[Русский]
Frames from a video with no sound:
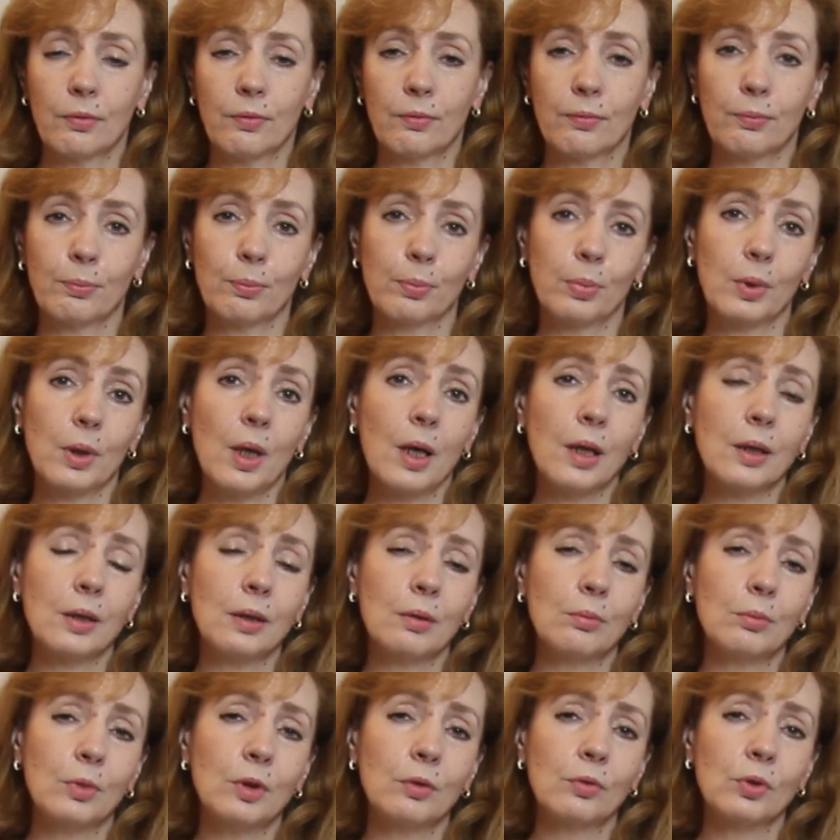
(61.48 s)
В
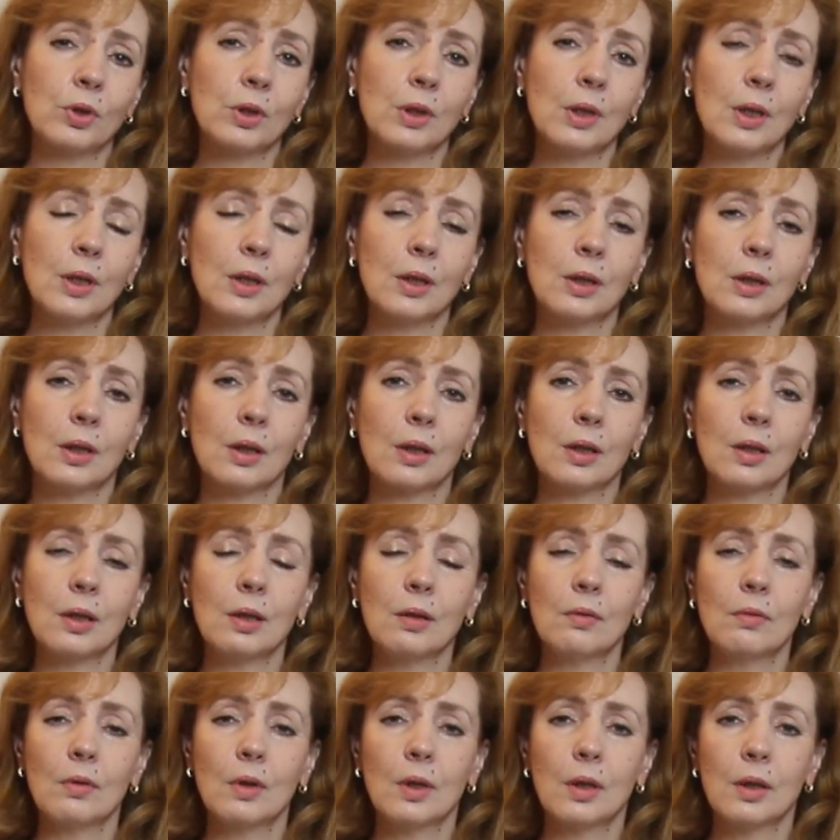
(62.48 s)
плане мы все не
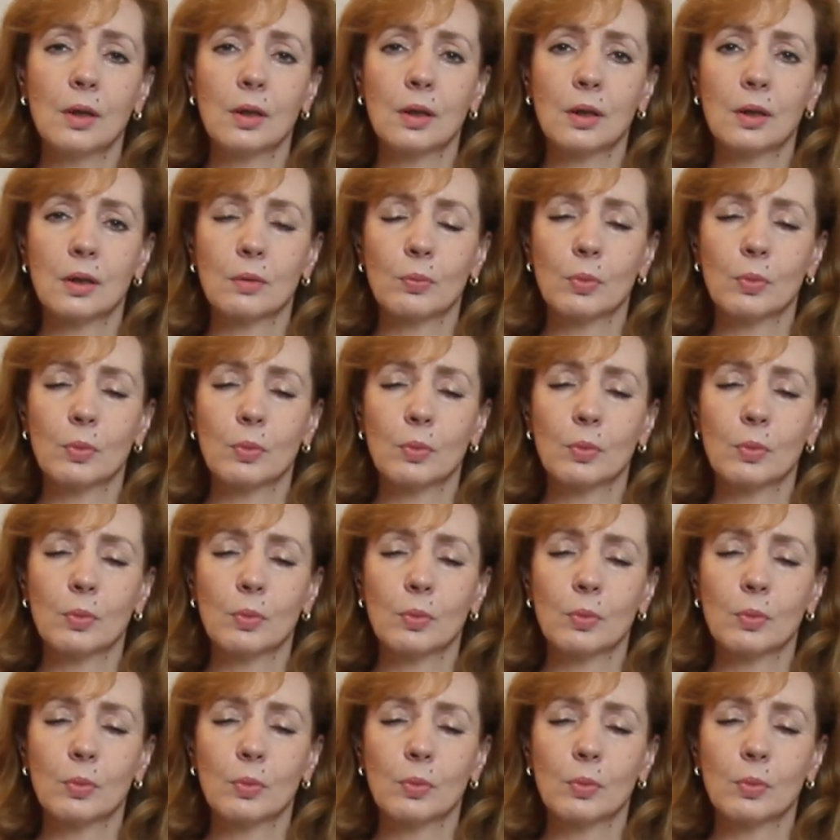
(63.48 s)
такие великие